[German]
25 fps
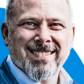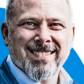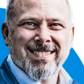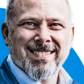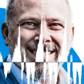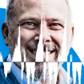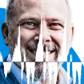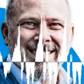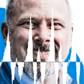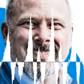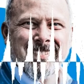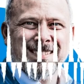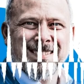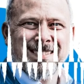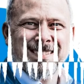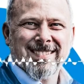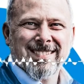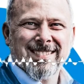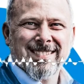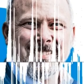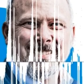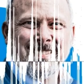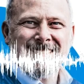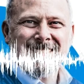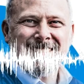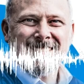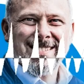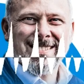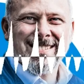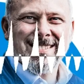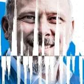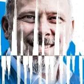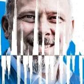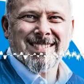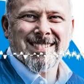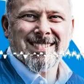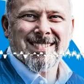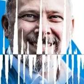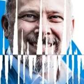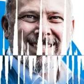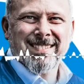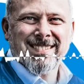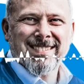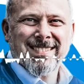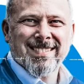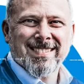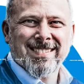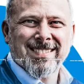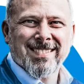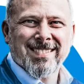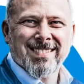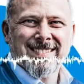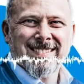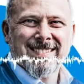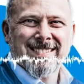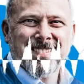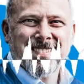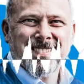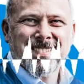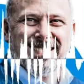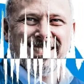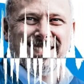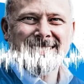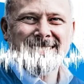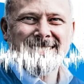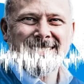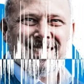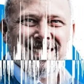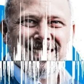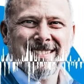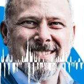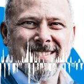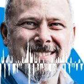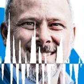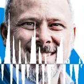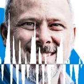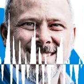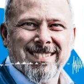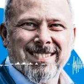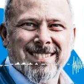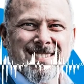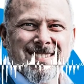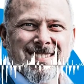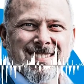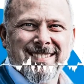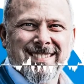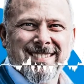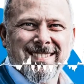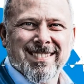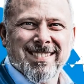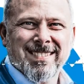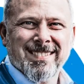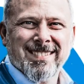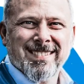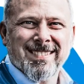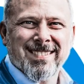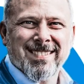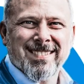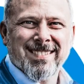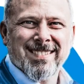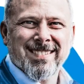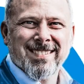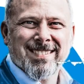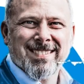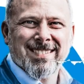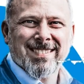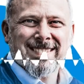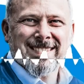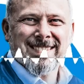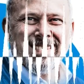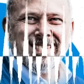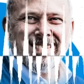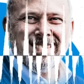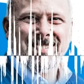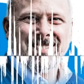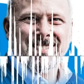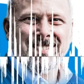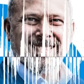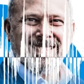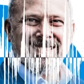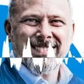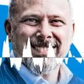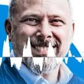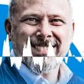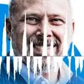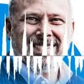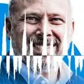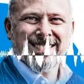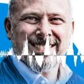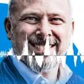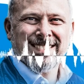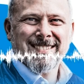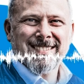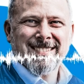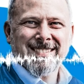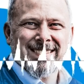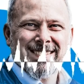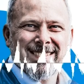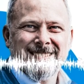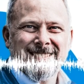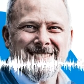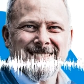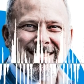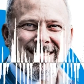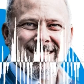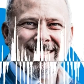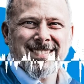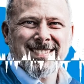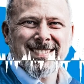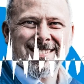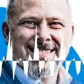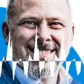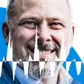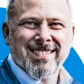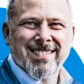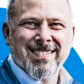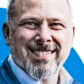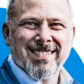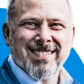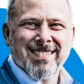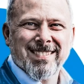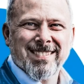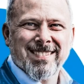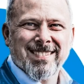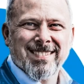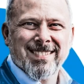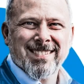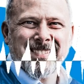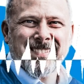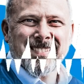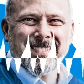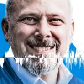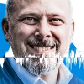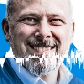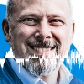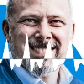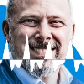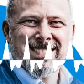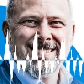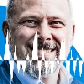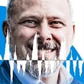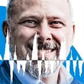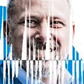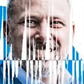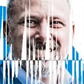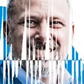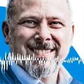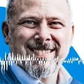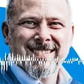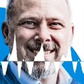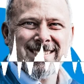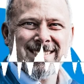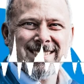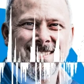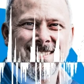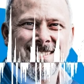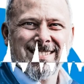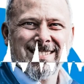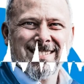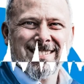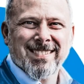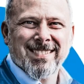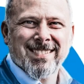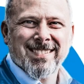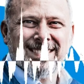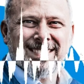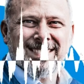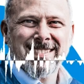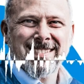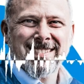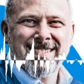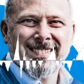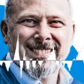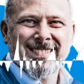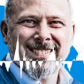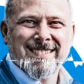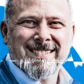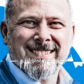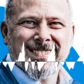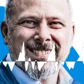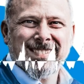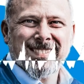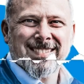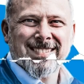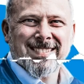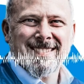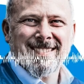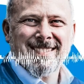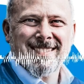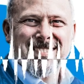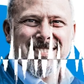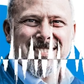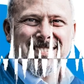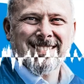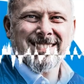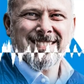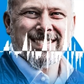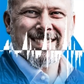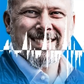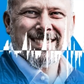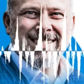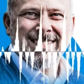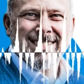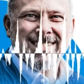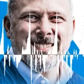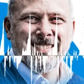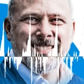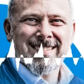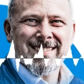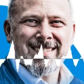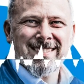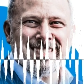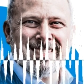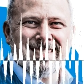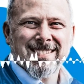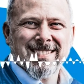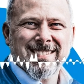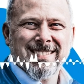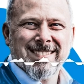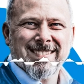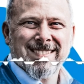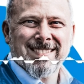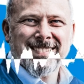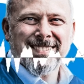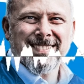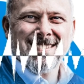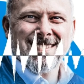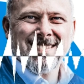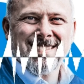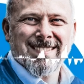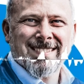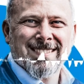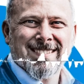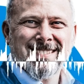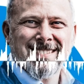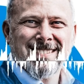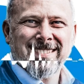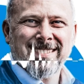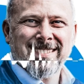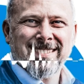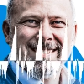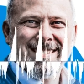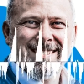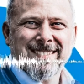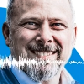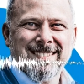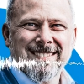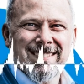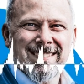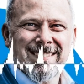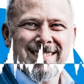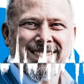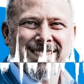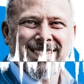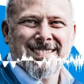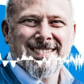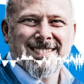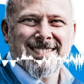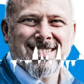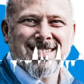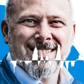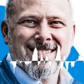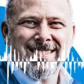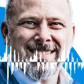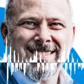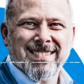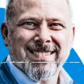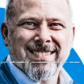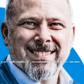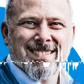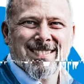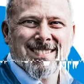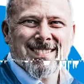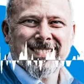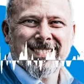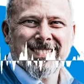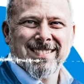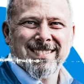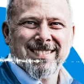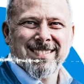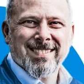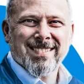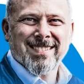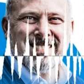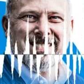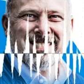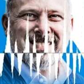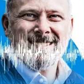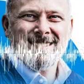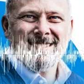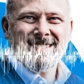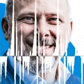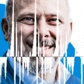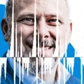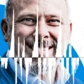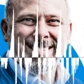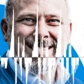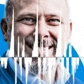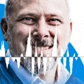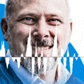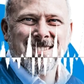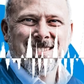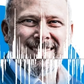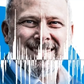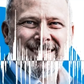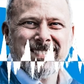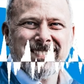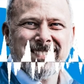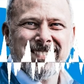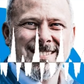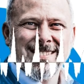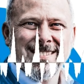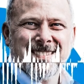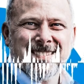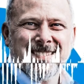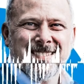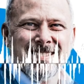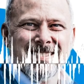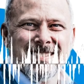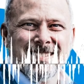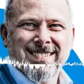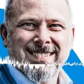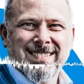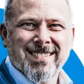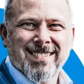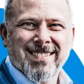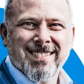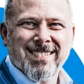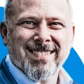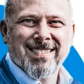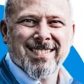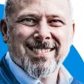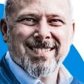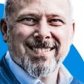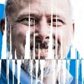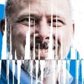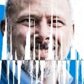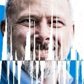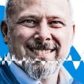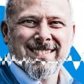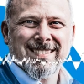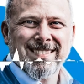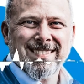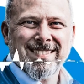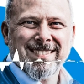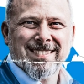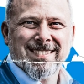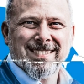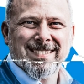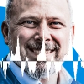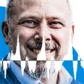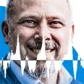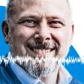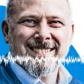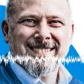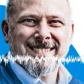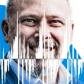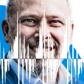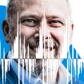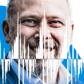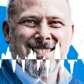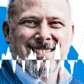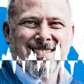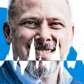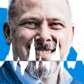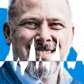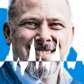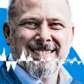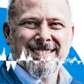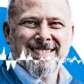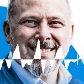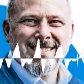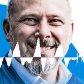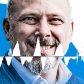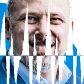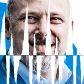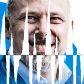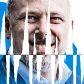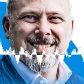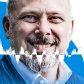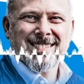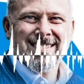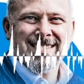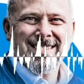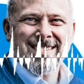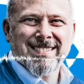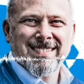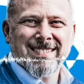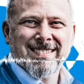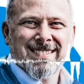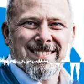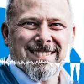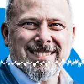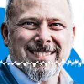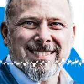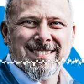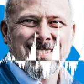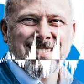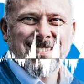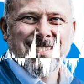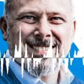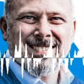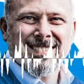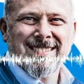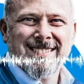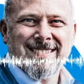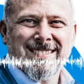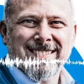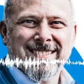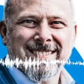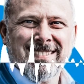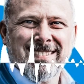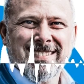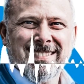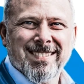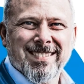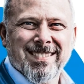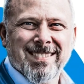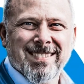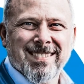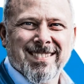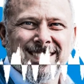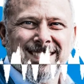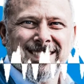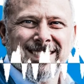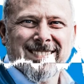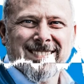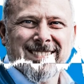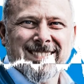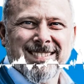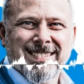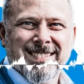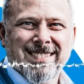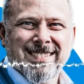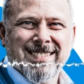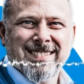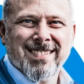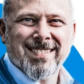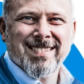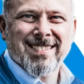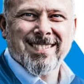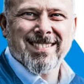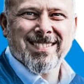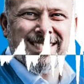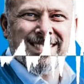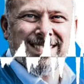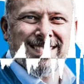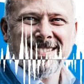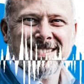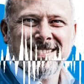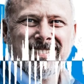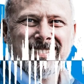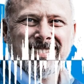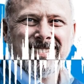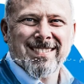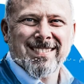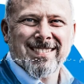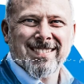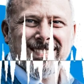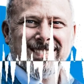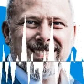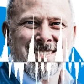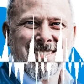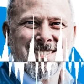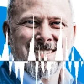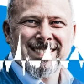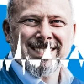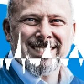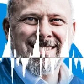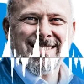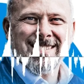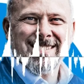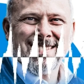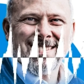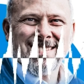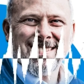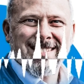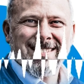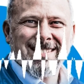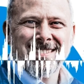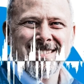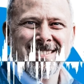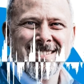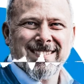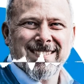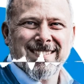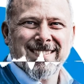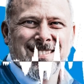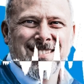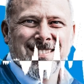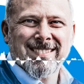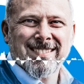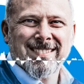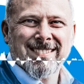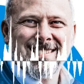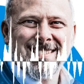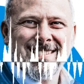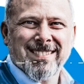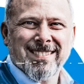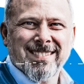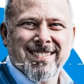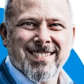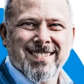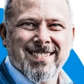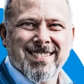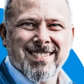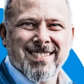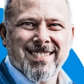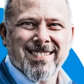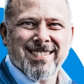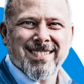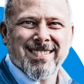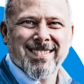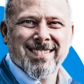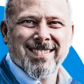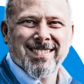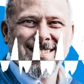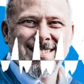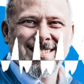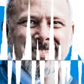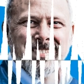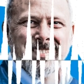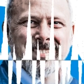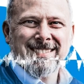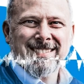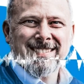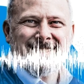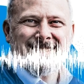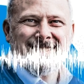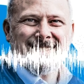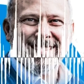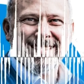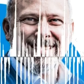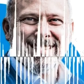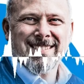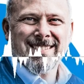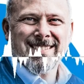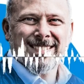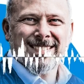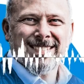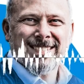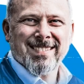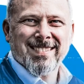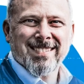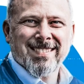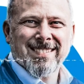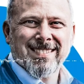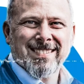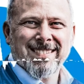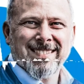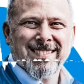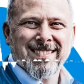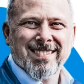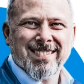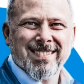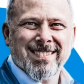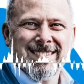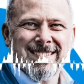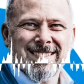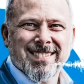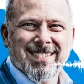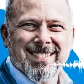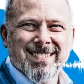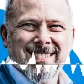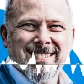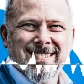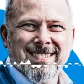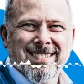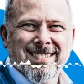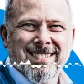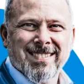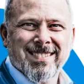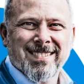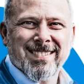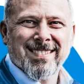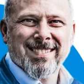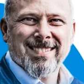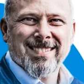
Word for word: Persönlichkeitsentwicklung ist eine lebenslange Aufgabe. Und bei mir, in meinen Coachings geht es darum, dass die Menschen, die hierher kommen, die machen eine Standortbestimmung. Wo stehe ich gerade in meinem Leben und wie sieht es in meinen einzelnen Lebensbereichen aus? Wir schauen dann gemeinsam darauf, ich helfe ihnen durch meine Fragen für sich die Lösung aus sich selbst herauszufinden, wie sie sich so aufstellen können in ihrem Leben, was sie tun können, um glücklich, frei und selbstbestimmter zu leben.